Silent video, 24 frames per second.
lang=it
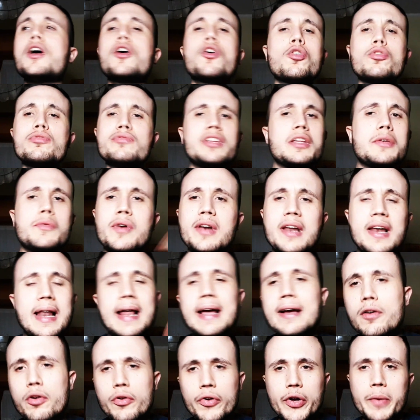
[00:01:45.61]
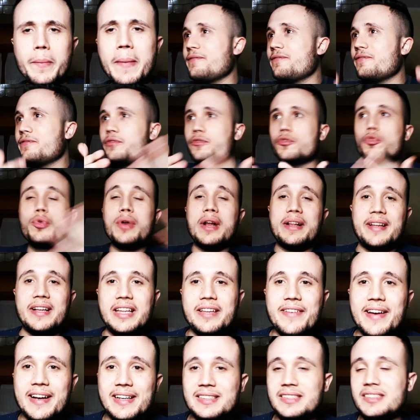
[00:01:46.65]
Continuo l'elenco che ormai dura da
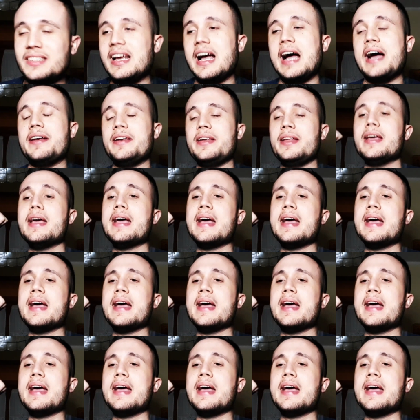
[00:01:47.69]
diversi anni.